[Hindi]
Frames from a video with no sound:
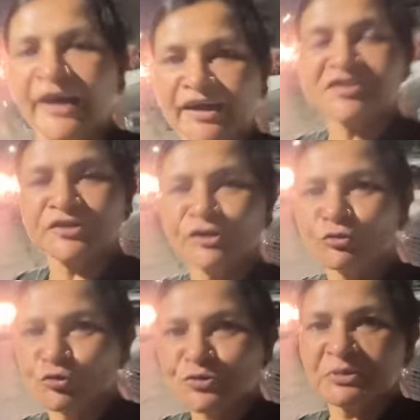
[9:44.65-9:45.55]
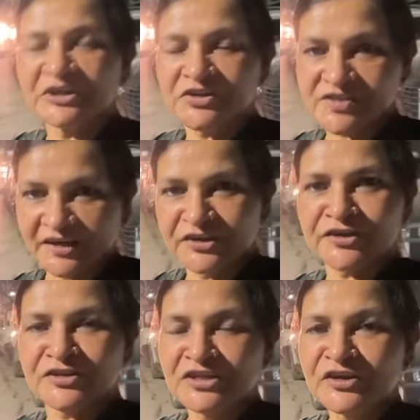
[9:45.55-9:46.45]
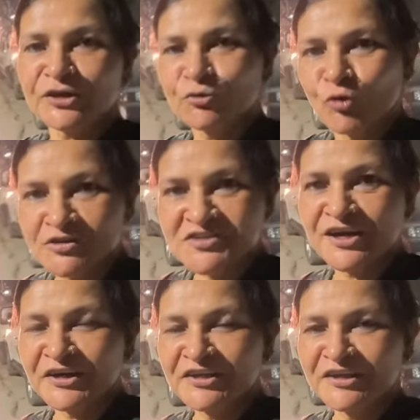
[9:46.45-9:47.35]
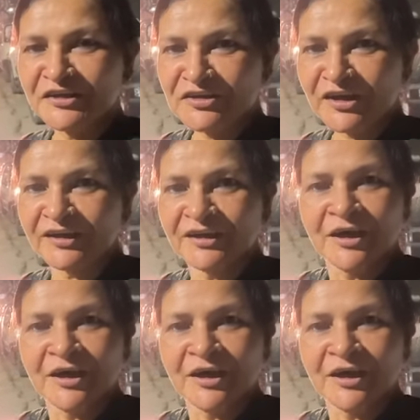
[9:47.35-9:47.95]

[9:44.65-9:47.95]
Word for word: ऐसे ना कुछ भी डिसाइडेड नहीं था कि कौन सी गाड़ी लेनी है